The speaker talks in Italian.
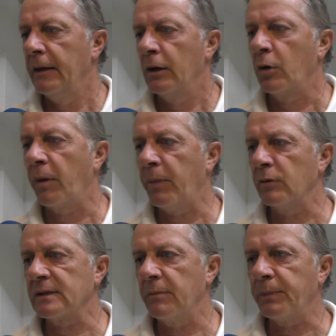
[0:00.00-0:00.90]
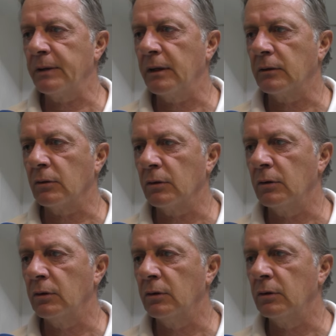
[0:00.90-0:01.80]
come abbiamo sempre
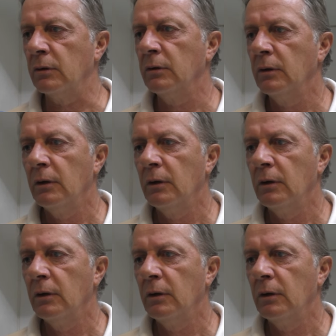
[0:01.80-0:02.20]
detto